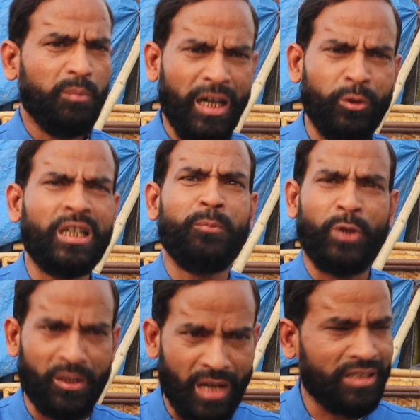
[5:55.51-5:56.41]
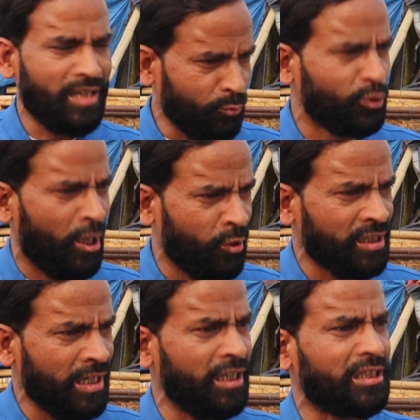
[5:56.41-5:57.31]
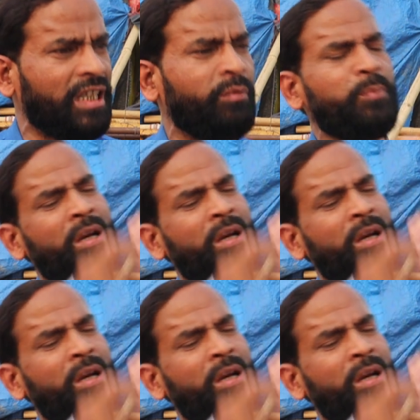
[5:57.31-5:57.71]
भाई उनके पुनर्वास का मुद्दा होना चाहिए ना टीवी